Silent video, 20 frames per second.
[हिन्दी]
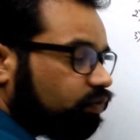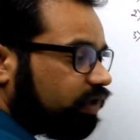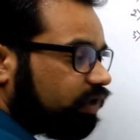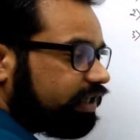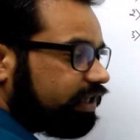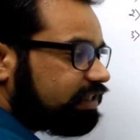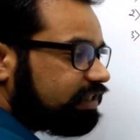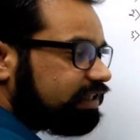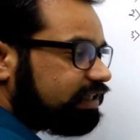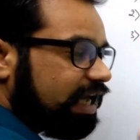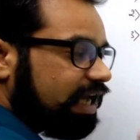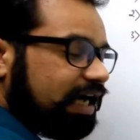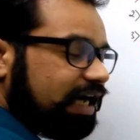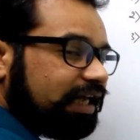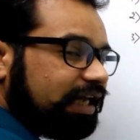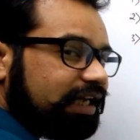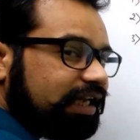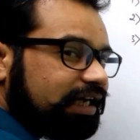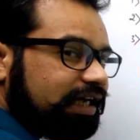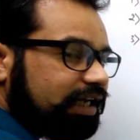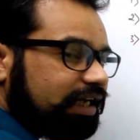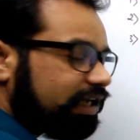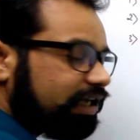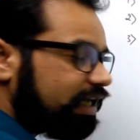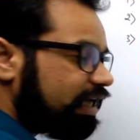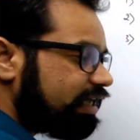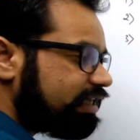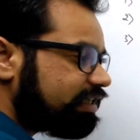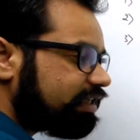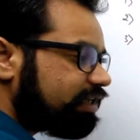वर्टेक्स क्या है अलग अलग
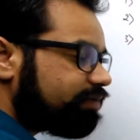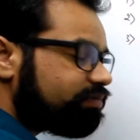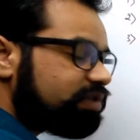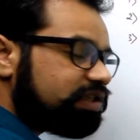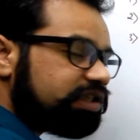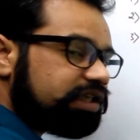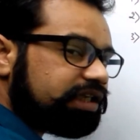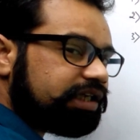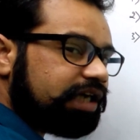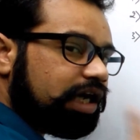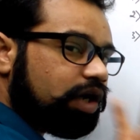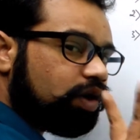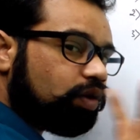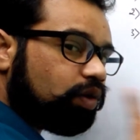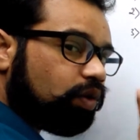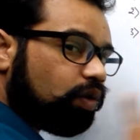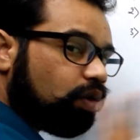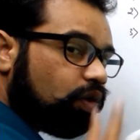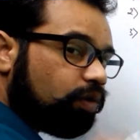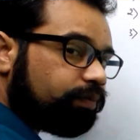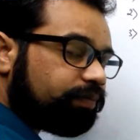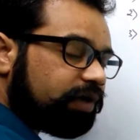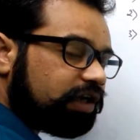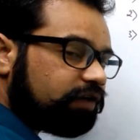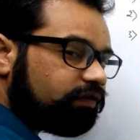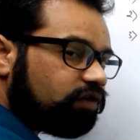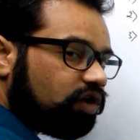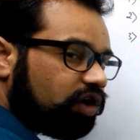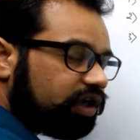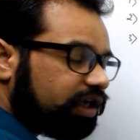है इसका मीन्स ये क्या
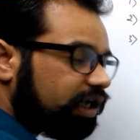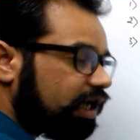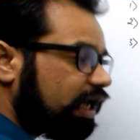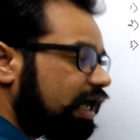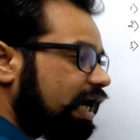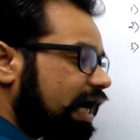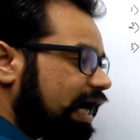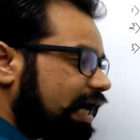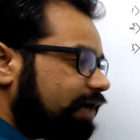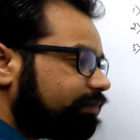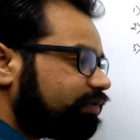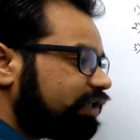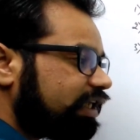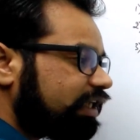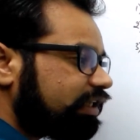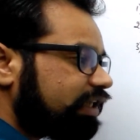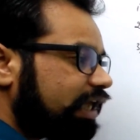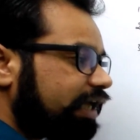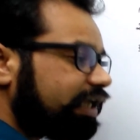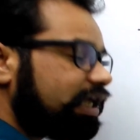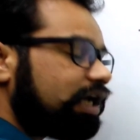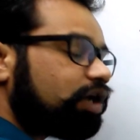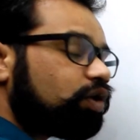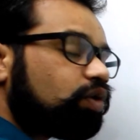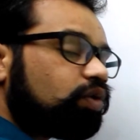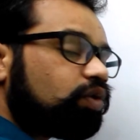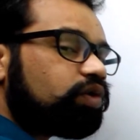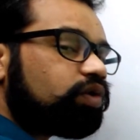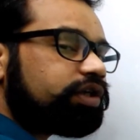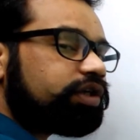ओपन वॉक है अब देखते हैं क्या
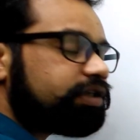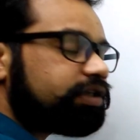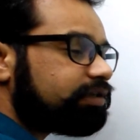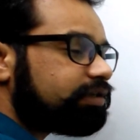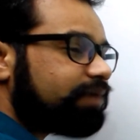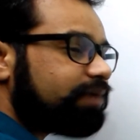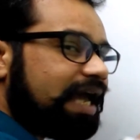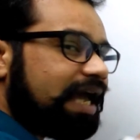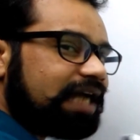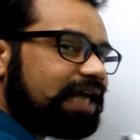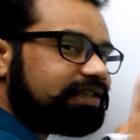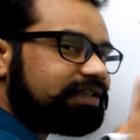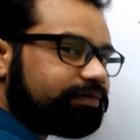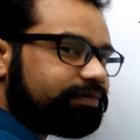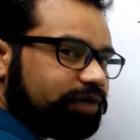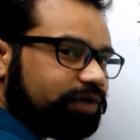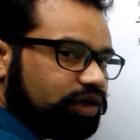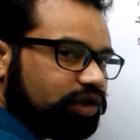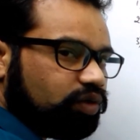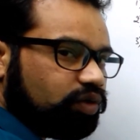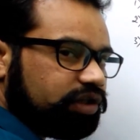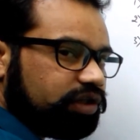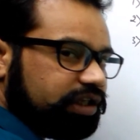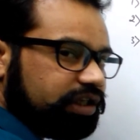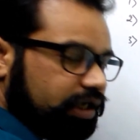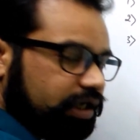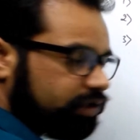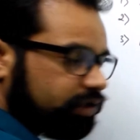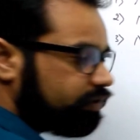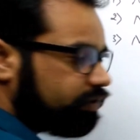कोई इसमें एच रिपीट हो
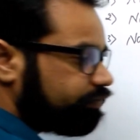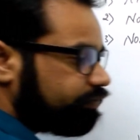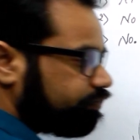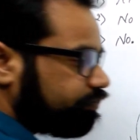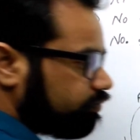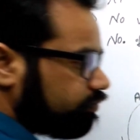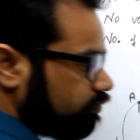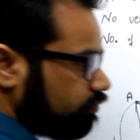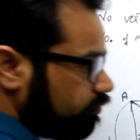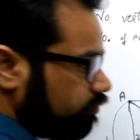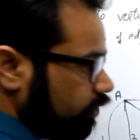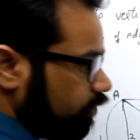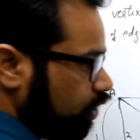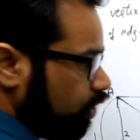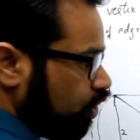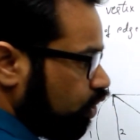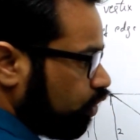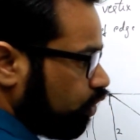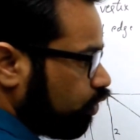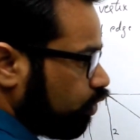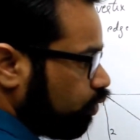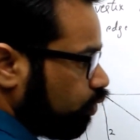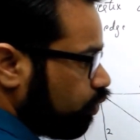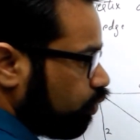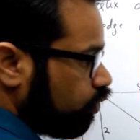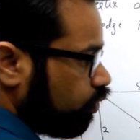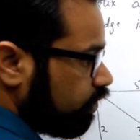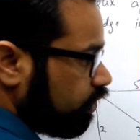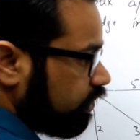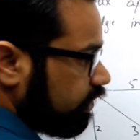रही है टू
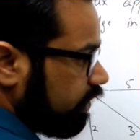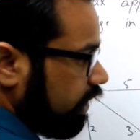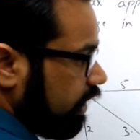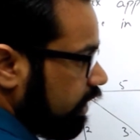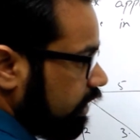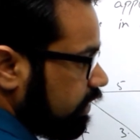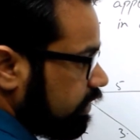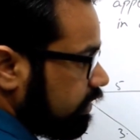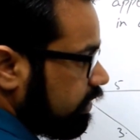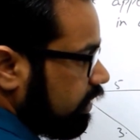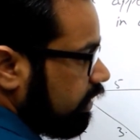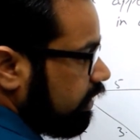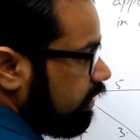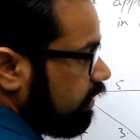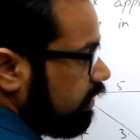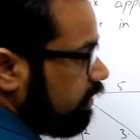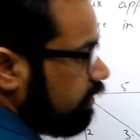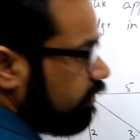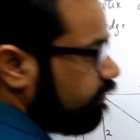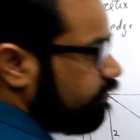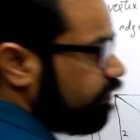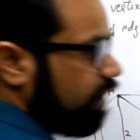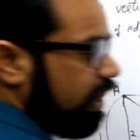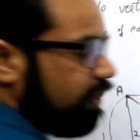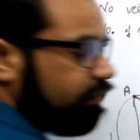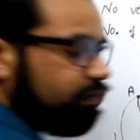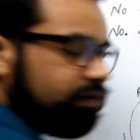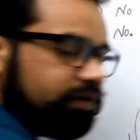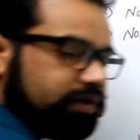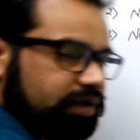सिक्स थ्री फाइव